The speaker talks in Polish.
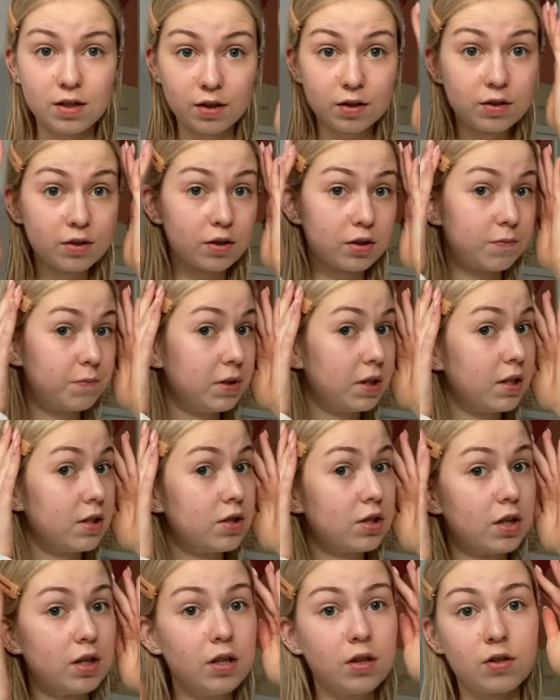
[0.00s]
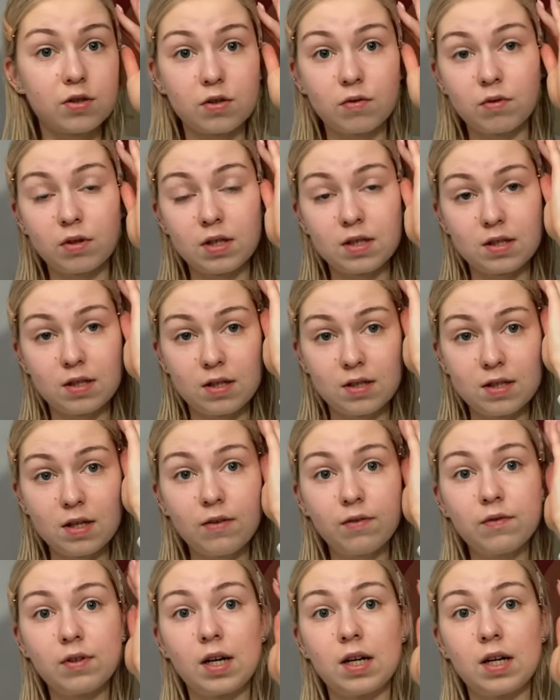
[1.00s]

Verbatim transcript: chodzi o spineczki, to są one z Reserved,